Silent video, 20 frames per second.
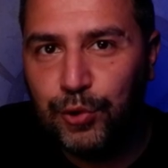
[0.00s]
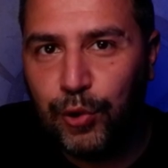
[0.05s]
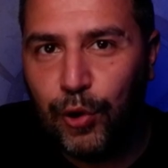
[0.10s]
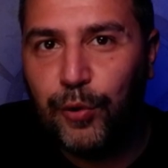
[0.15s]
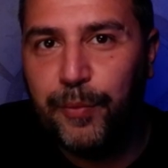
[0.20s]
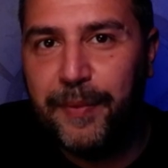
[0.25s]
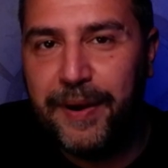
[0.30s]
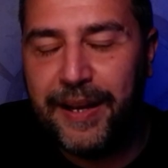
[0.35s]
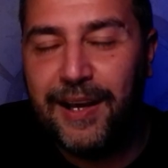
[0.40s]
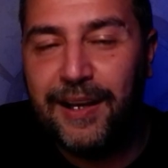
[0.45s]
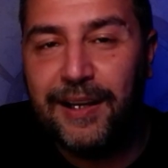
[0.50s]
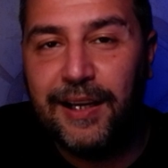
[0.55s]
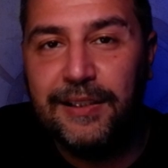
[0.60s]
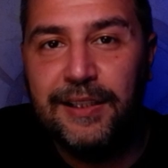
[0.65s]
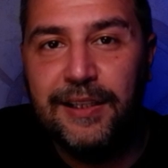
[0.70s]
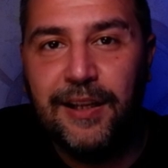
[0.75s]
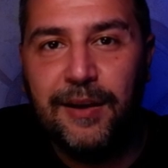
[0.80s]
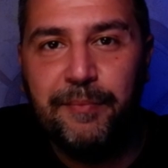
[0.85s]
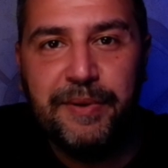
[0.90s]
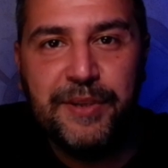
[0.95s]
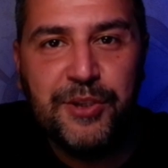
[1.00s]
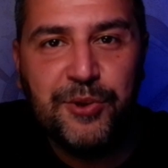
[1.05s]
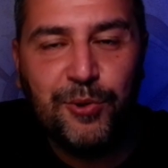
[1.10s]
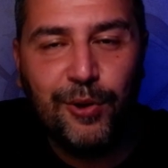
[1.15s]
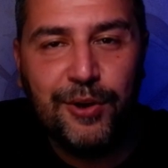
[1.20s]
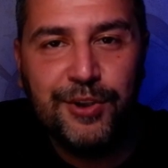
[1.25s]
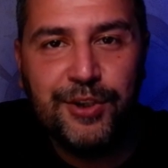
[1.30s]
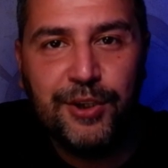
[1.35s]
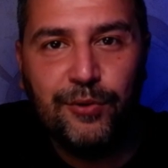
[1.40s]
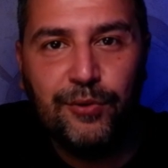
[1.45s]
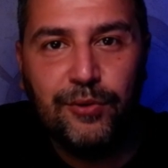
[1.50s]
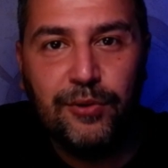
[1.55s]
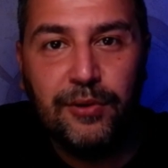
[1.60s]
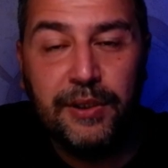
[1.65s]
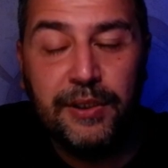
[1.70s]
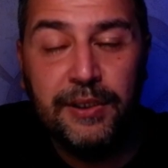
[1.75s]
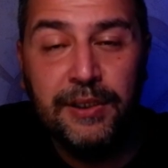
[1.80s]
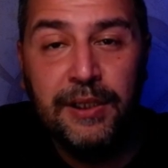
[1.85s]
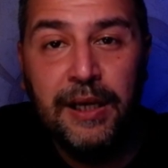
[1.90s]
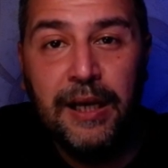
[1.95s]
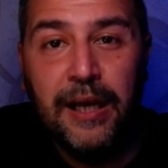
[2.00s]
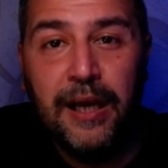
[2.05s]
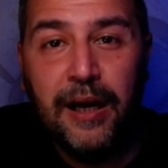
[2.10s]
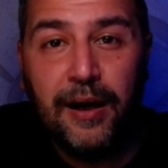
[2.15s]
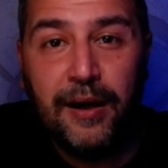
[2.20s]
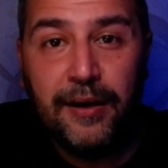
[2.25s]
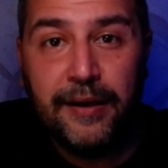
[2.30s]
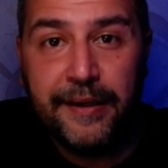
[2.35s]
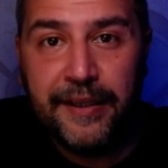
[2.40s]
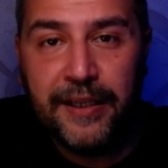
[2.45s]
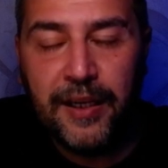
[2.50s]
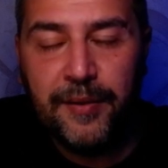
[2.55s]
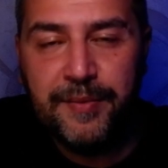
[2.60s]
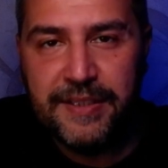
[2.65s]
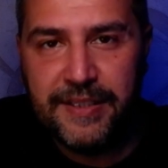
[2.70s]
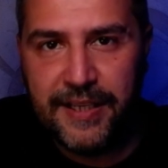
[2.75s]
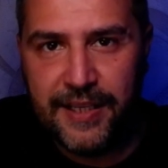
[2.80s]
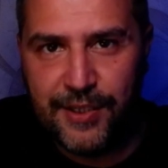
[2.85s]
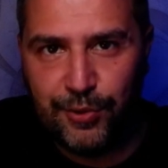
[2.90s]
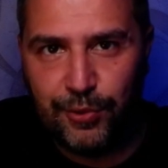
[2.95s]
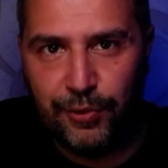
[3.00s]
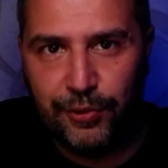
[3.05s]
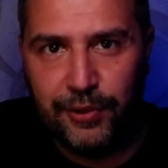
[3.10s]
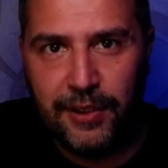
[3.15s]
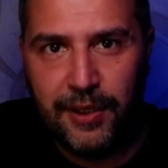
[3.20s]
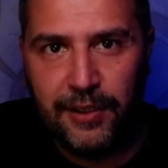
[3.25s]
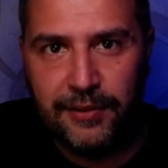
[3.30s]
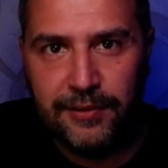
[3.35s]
Çok merak edilen psikolojik konuları harika bir ses tonuyla